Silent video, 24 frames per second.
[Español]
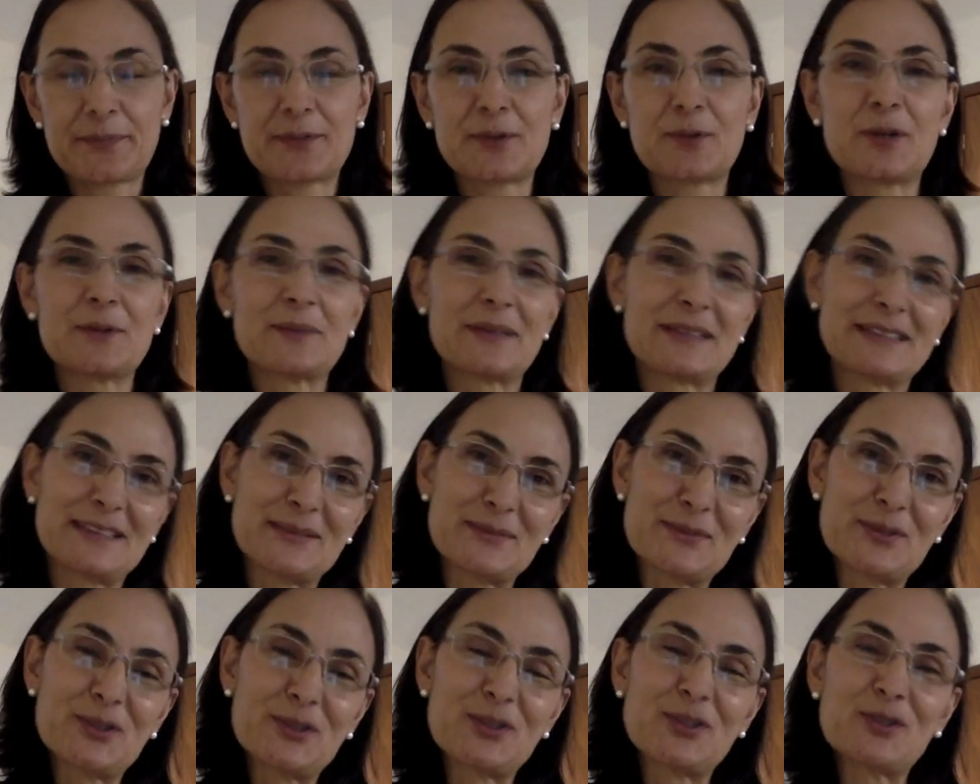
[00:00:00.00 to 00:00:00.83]
o el
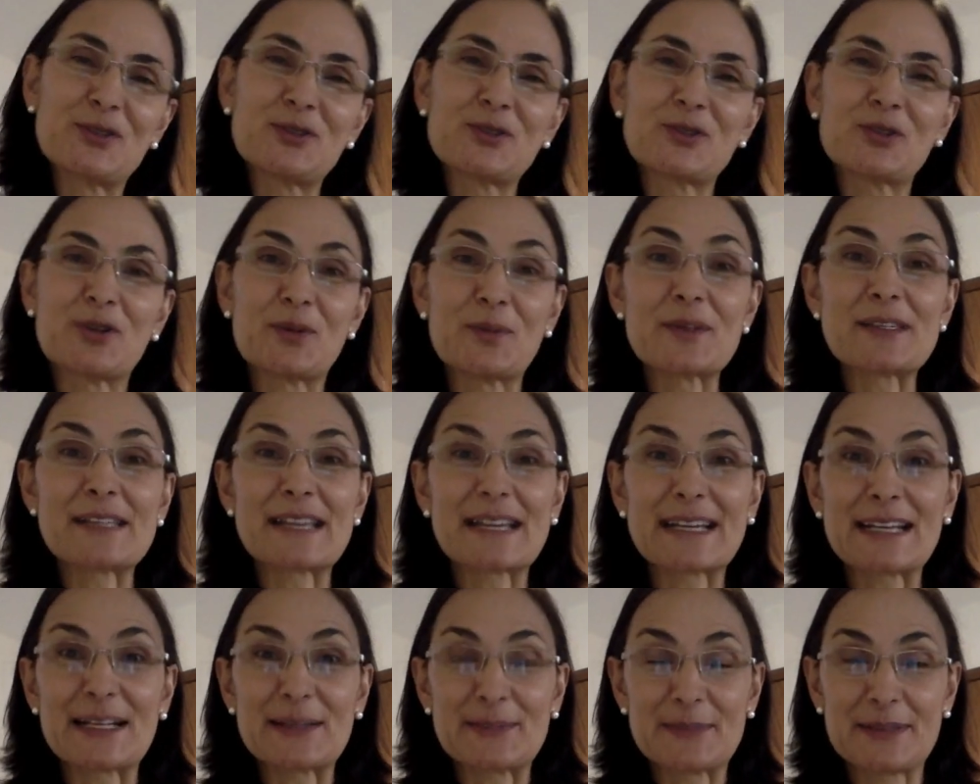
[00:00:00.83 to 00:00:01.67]
matrimonio como
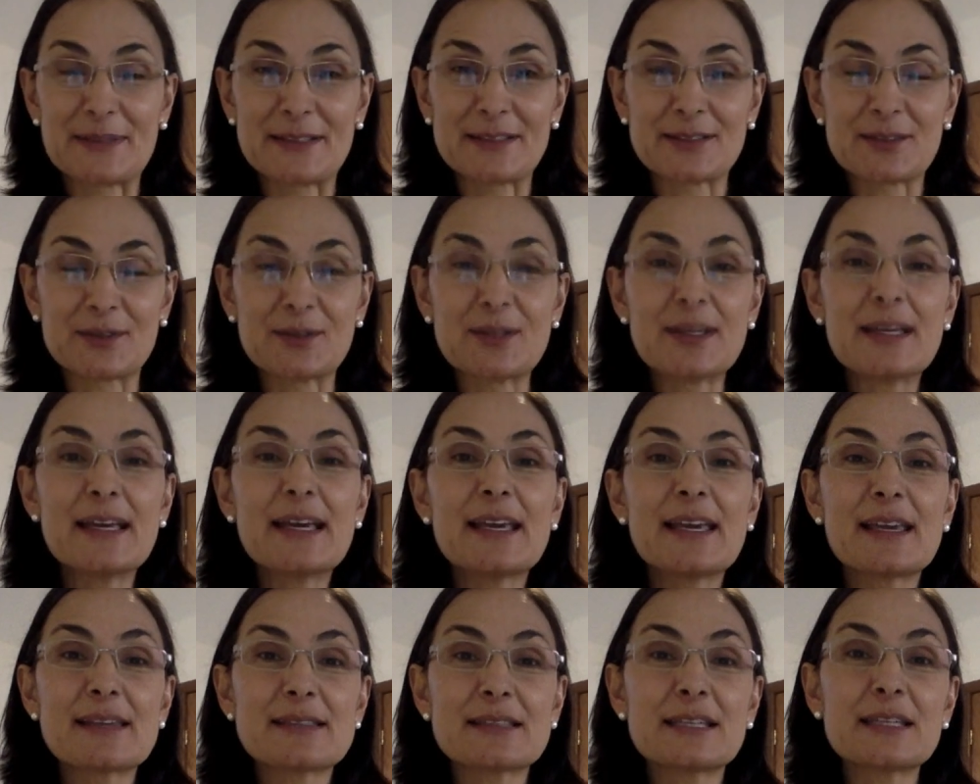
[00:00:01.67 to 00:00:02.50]
sacramento.
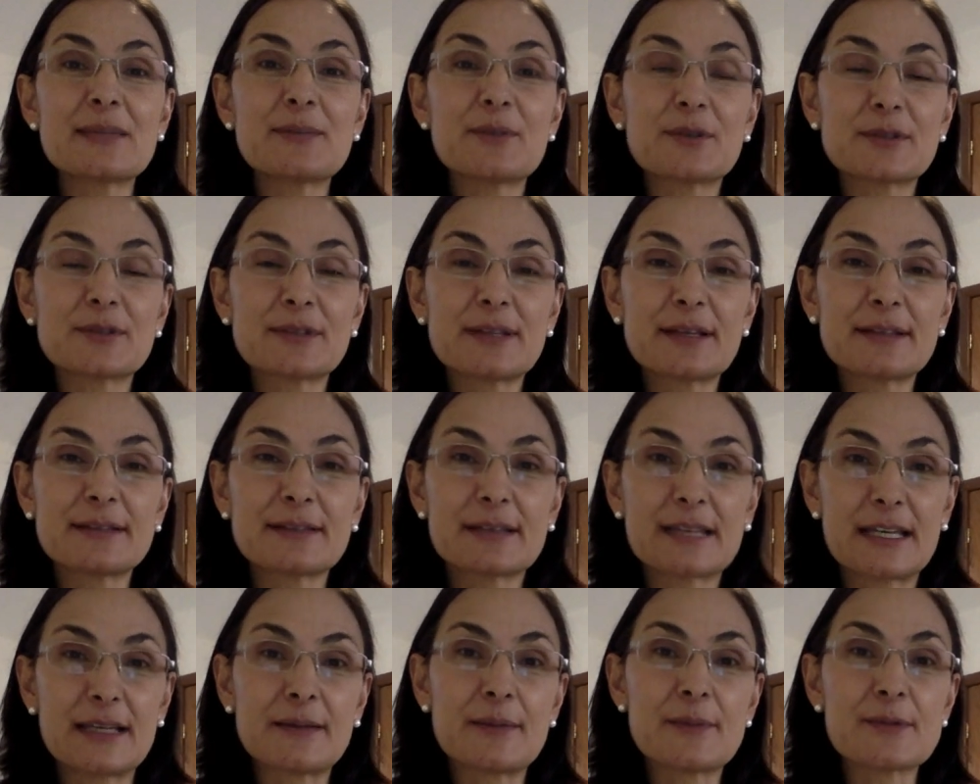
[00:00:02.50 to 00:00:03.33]
Es tan
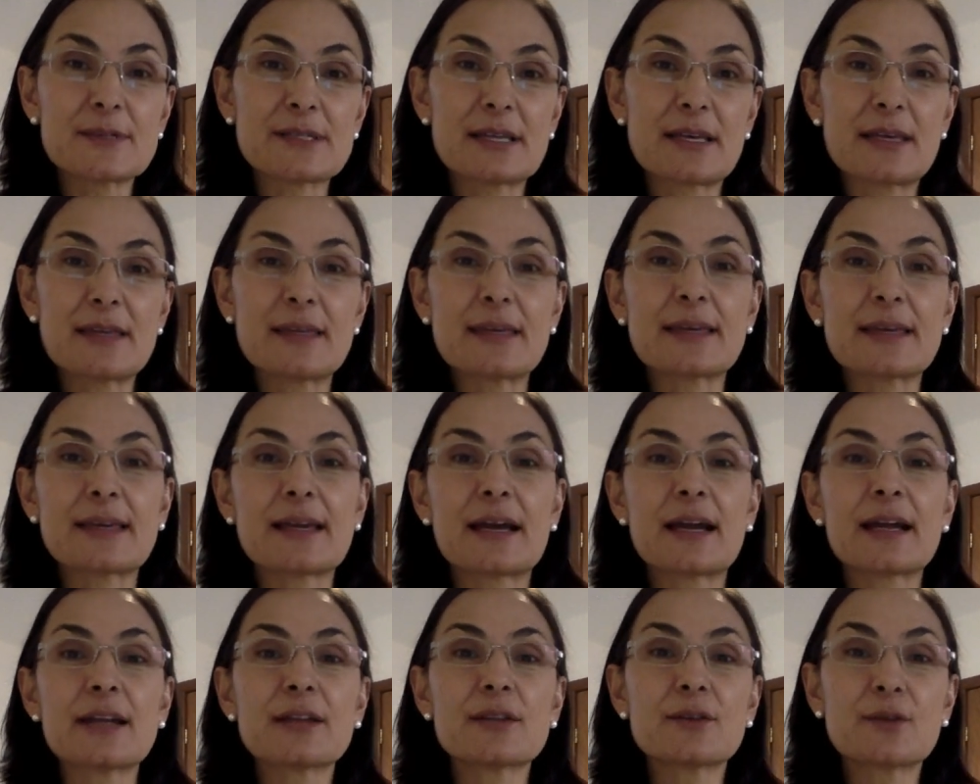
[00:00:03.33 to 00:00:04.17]
importante que le vamos a
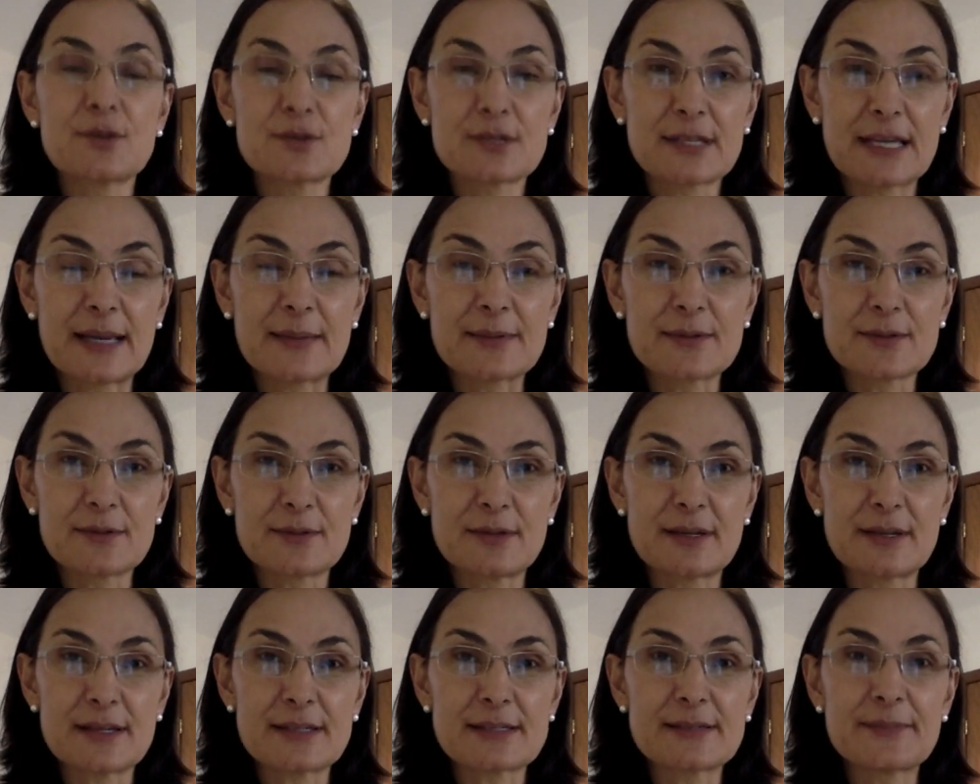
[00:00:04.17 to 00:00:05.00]
dedicar dos
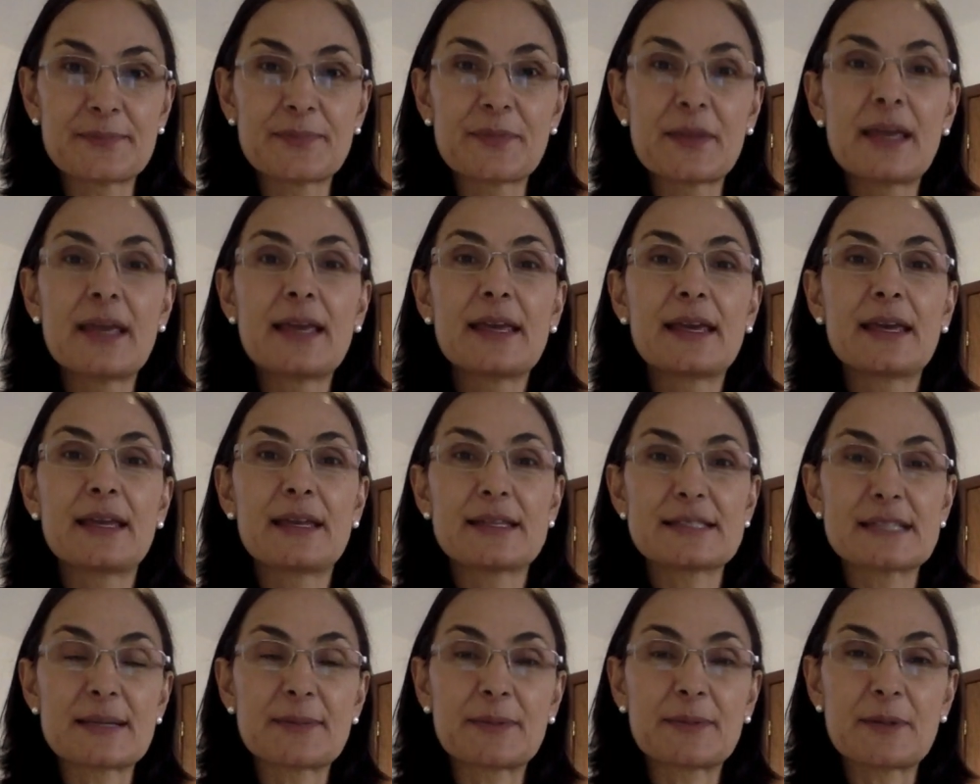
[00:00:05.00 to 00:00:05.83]
cápsulas.
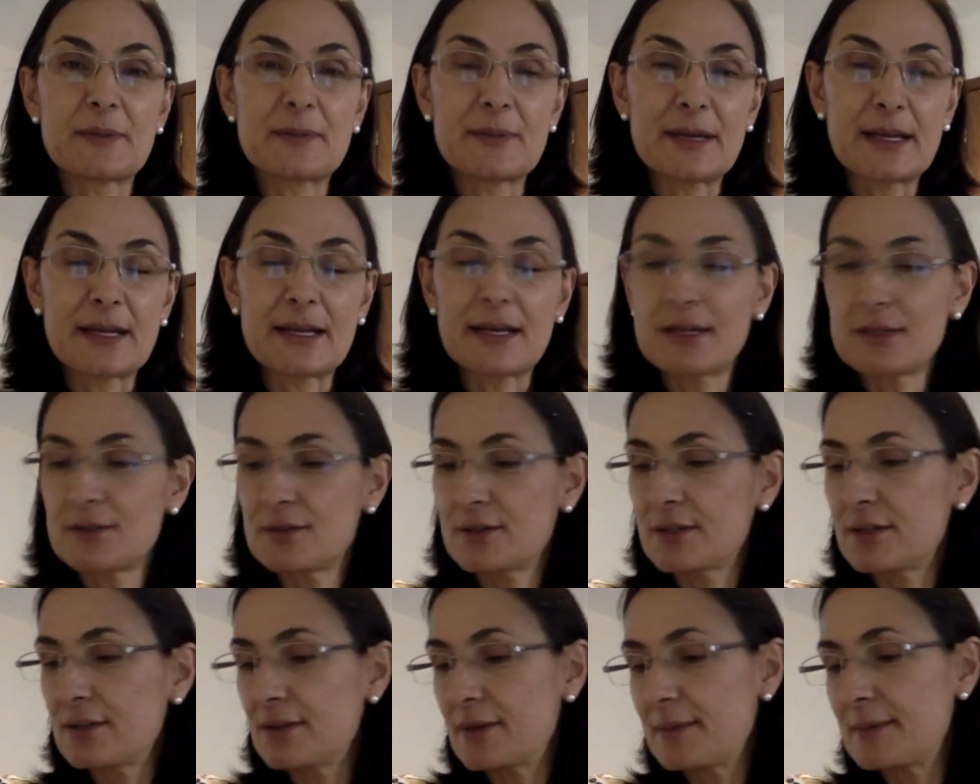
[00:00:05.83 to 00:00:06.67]
En esta primera
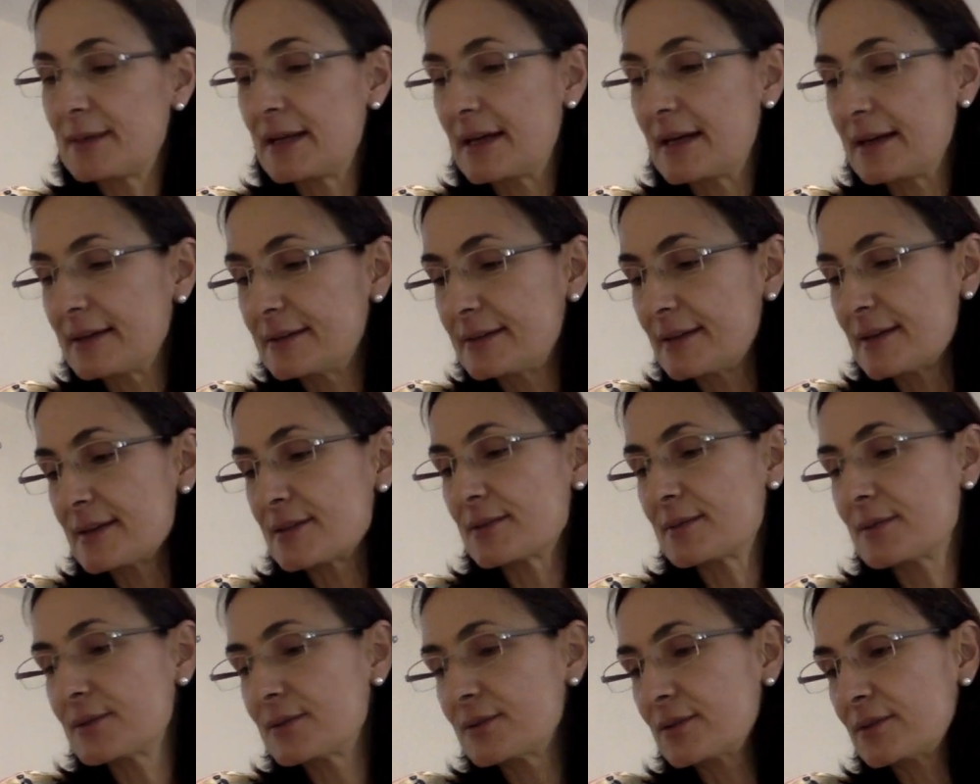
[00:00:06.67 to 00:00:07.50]
yo quiero hablarte
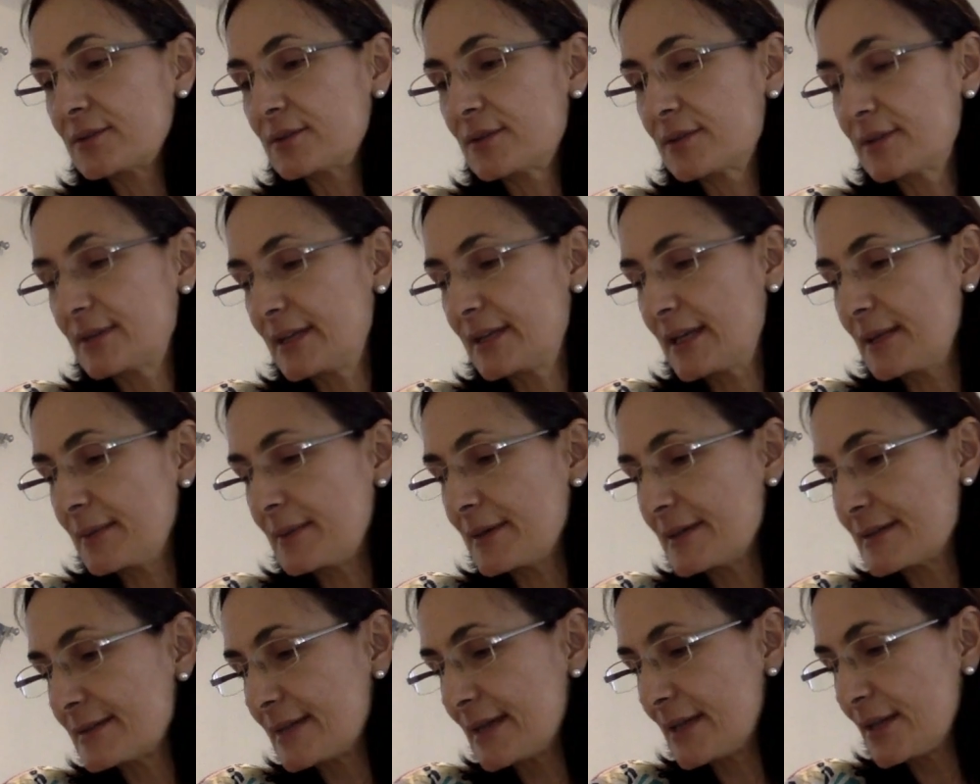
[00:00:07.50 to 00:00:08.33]
sobre todo del
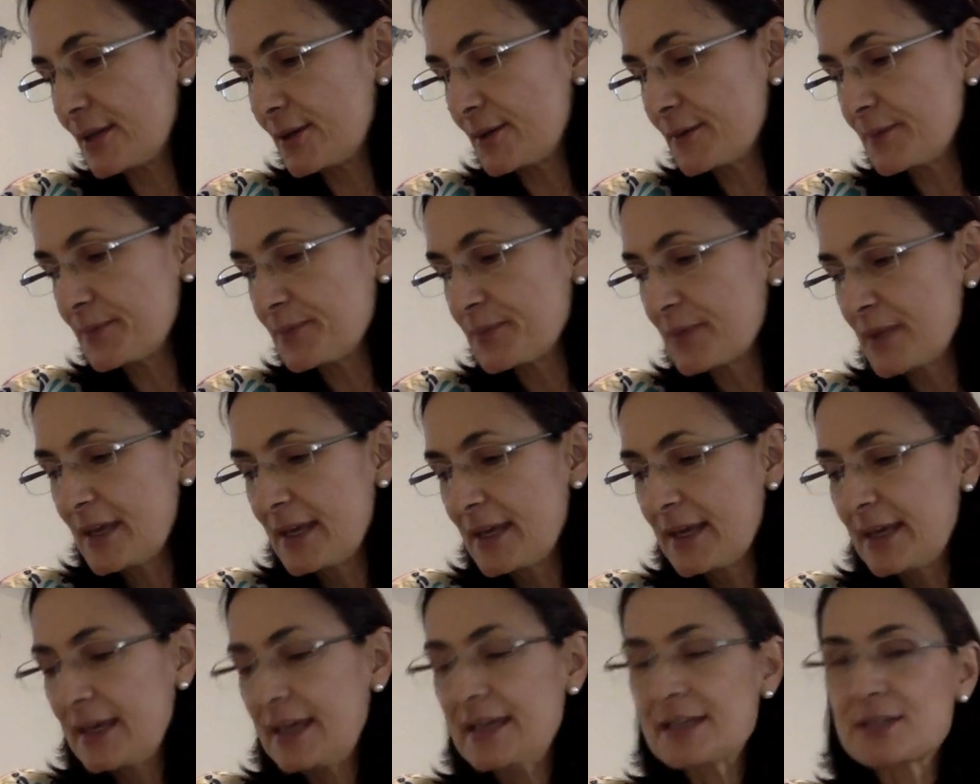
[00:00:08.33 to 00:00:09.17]
misterio
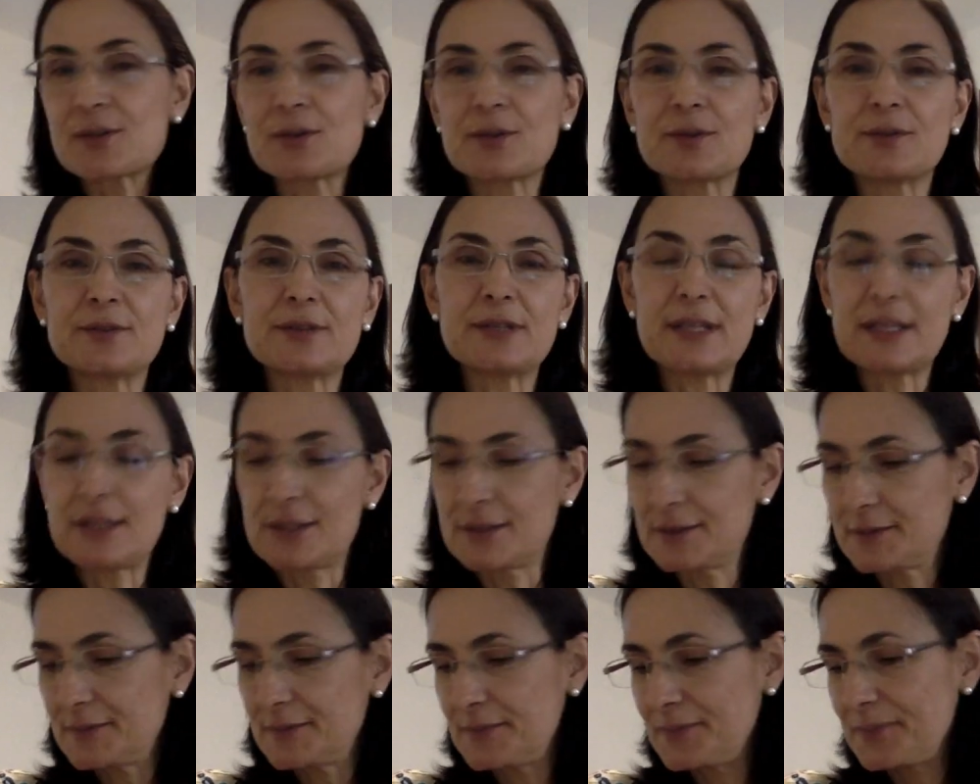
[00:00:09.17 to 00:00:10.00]

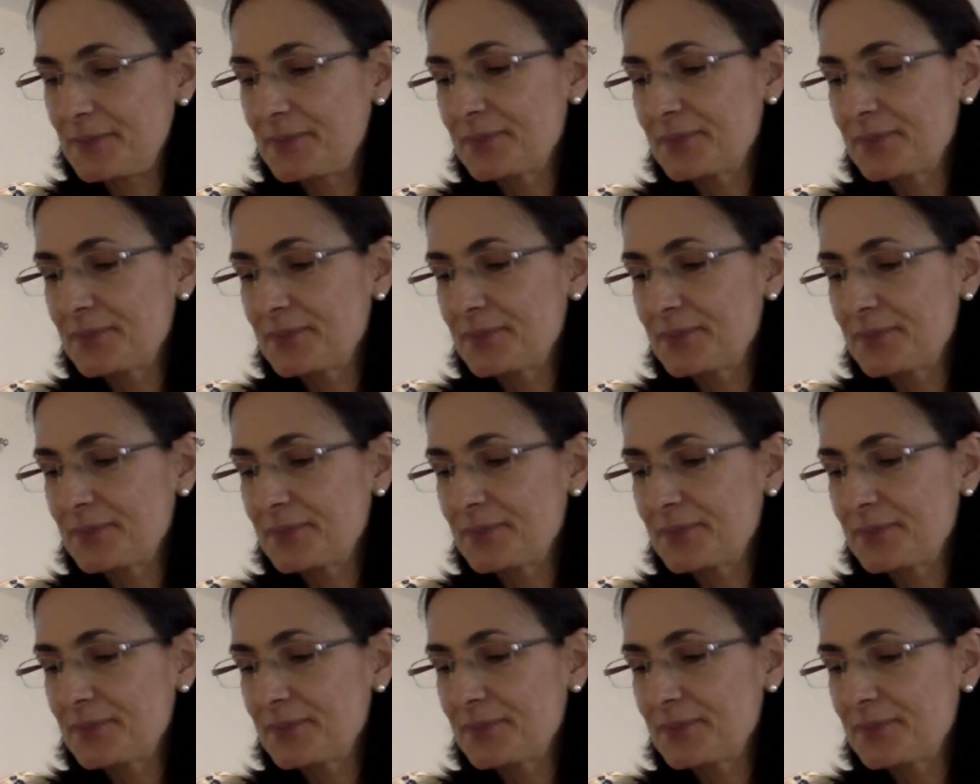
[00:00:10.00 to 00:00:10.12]
escondido